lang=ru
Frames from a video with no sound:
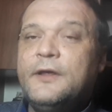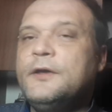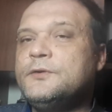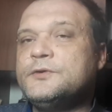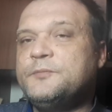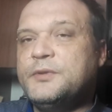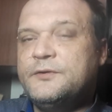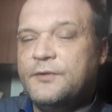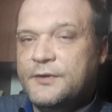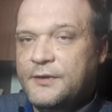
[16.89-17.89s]
Это уже
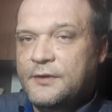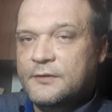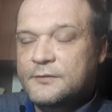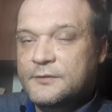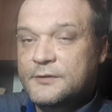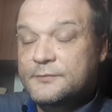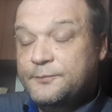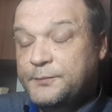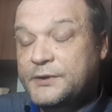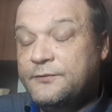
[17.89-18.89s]
подтвердило,
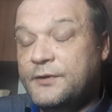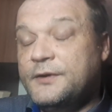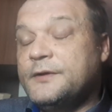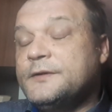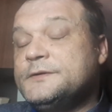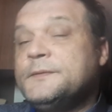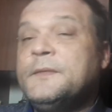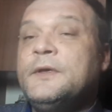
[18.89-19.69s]
подтвердилось.